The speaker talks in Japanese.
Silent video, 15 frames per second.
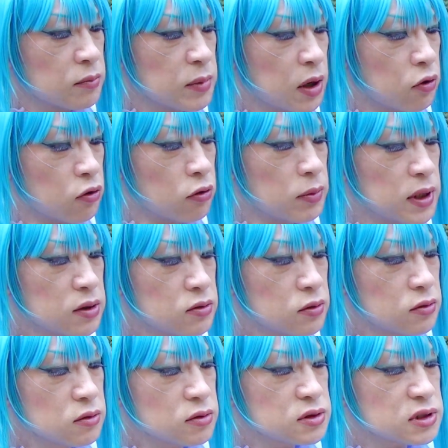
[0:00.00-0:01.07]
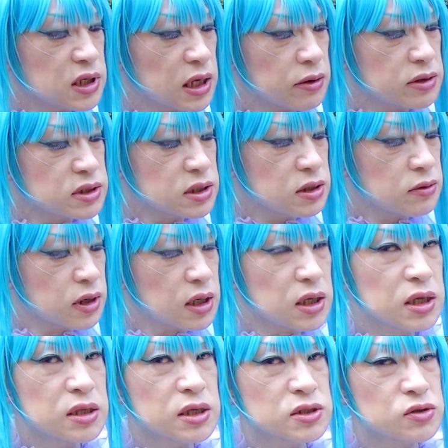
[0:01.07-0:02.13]
まあ、お弁当の付け合わせには
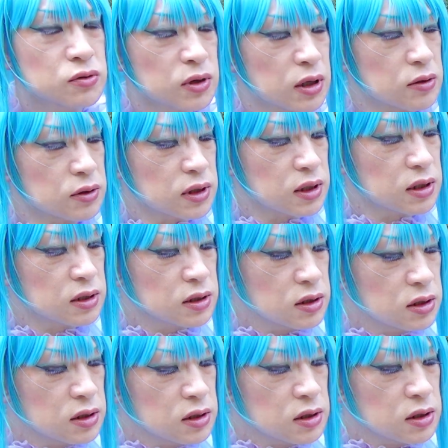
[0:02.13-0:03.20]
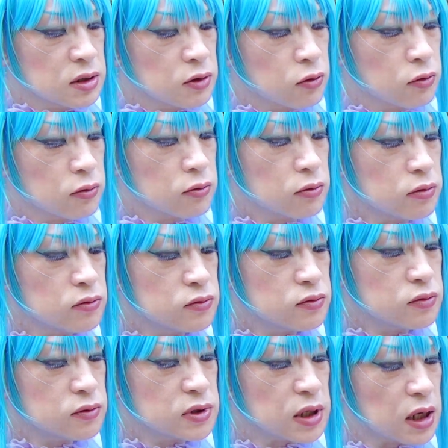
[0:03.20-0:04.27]
いいんでしょうけどねこういう
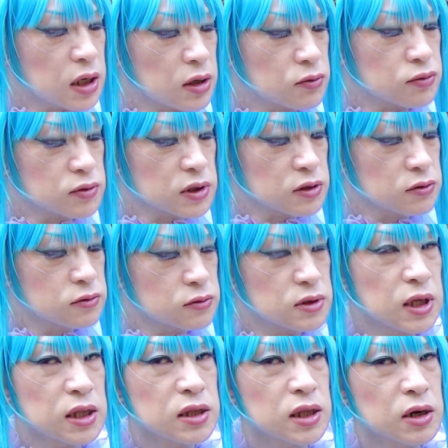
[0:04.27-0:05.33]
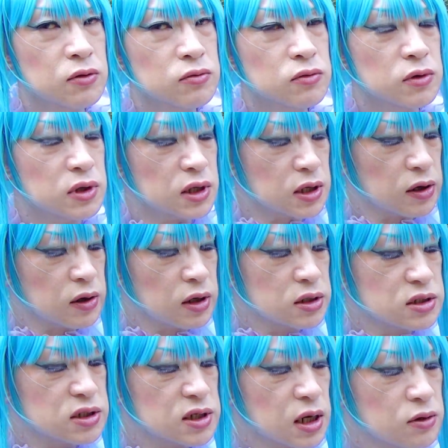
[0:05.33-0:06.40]
風な風に食うんだったら本当にね
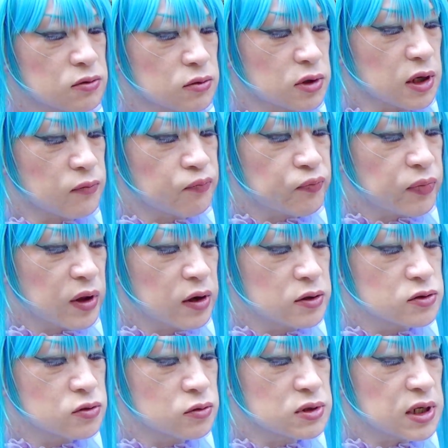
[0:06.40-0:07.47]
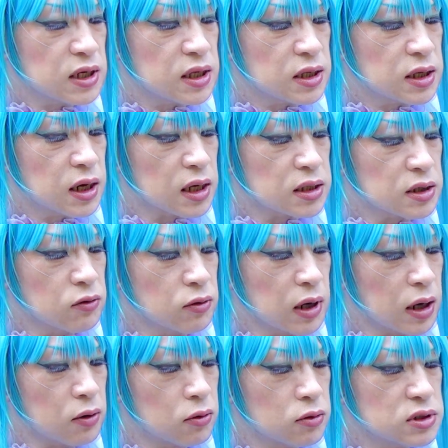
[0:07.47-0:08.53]
近くのね惣菜屋で買った方
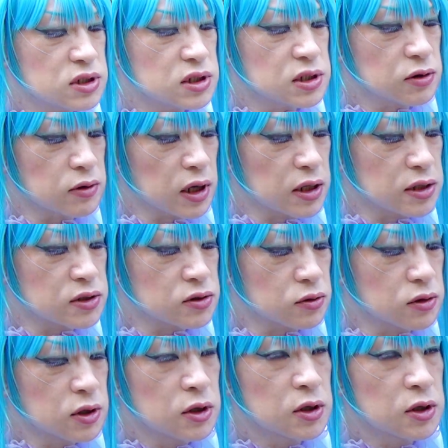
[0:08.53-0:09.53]
が美味しいってぐらいですよ